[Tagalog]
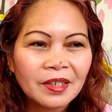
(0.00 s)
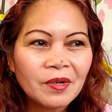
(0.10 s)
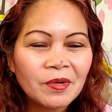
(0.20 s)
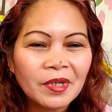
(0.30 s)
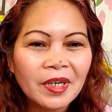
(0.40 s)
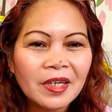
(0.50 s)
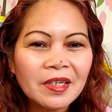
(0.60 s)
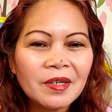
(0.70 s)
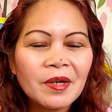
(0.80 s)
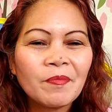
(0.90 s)

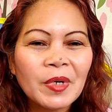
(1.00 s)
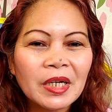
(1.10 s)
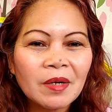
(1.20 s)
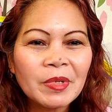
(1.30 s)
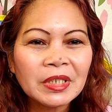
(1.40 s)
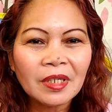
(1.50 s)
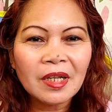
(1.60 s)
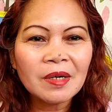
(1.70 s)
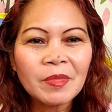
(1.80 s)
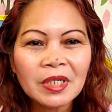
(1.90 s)
Okay? Maraming
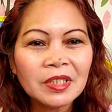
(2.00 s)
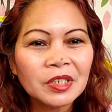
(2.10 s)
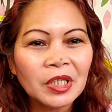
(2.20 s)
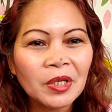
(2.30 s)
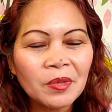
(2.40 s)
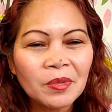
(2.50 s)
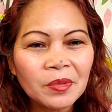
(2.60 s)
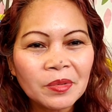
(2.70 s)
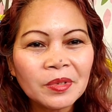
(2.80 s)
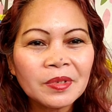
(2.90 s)
salamat. See
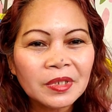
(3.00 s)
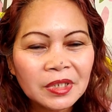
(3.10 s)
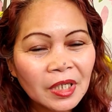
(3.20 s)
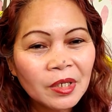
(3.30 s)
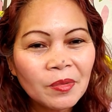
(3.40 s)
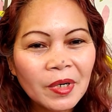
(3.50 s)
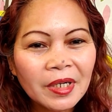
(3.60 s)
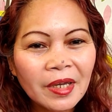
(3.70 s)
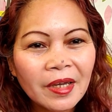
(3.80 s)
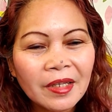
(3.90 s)
you. See you
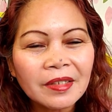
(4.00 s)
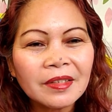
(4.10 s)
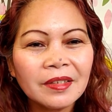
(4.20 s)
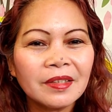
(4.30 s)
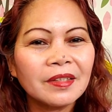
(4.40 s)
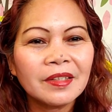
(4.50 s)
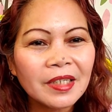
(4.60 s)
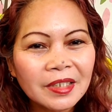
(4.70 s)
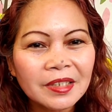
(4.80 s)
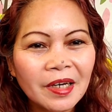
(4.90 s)
again
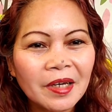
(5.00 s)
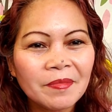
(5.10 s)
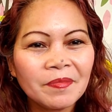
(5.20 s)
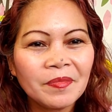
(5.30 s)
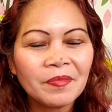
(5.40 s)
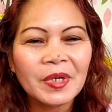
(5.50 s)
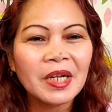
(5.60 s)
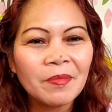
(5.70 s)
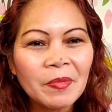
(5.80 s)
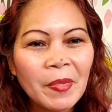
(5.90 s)
next time.
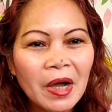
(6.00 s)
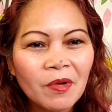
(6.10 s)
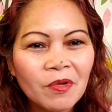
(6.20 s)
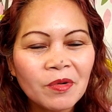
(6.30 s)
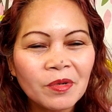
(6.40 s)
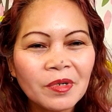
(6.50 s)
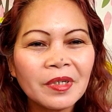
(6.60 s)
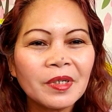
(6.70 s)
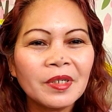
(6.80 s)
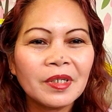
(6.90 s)
Marami pa akong
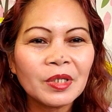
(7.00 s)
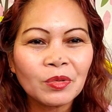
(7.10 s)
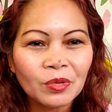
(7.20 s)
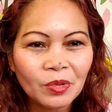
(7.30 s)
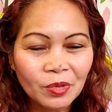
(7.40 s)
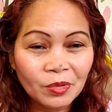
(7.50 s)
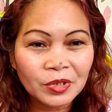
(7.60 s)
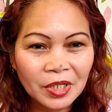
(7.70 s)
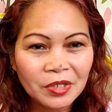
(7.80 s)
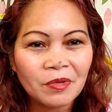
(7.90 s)
ituturo sa
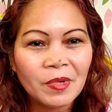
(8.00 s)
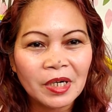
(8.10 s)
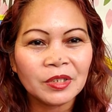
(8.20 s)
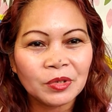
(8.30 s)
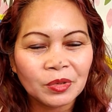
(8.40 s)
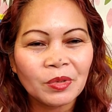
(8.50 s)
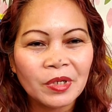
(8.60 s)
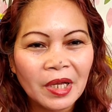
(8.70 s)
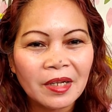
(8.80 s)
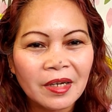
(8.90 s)
inyong mga
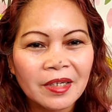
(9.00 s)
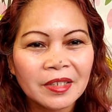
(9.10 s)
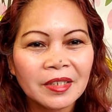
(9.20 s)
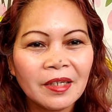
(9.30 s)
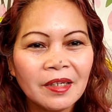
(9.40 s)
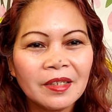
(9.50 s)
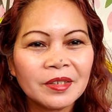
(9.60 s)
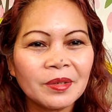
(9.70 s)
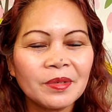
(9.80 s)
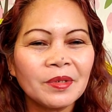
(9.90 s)
tutorial guys.
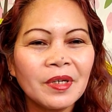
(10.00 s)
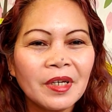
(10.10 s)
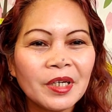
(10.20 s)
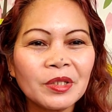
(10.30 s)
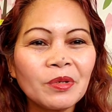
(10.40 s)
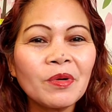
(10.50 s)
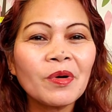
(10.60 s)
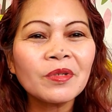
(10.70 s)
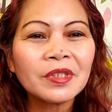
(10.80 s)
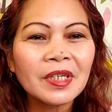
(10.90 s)
So, itong
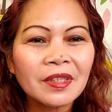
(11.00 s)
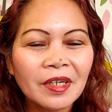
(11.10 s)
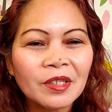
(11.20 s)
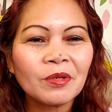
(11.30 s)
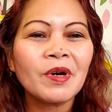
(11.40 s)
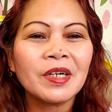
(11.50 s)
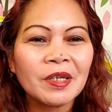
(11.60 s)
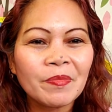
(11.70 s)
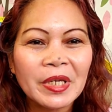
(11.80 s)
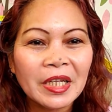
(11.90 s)
content na ito ang
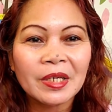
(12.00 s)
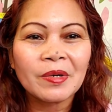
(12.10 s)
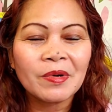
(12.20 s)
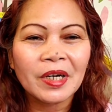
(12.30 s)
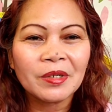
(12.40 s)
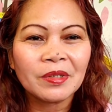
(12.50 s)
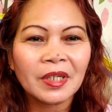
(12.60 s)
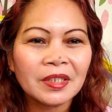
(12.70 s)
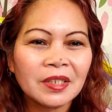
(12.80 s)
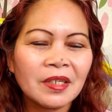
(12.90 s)
napili ko ngayon
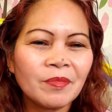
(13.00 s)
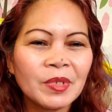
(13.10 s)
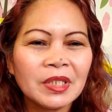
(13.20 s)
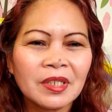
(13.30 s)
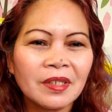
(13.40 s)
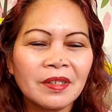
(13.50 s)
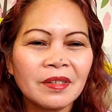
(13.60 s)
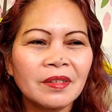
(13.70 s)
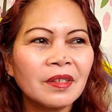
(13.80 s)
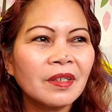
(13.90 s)
kasi minsan
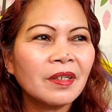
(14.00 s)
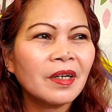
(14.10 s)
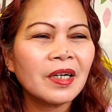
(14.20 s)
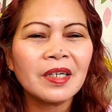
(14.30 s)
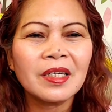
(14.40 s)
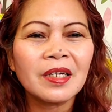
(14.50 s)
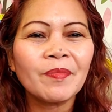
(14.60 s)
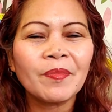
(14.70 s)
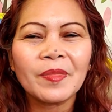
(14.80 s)
ang hirap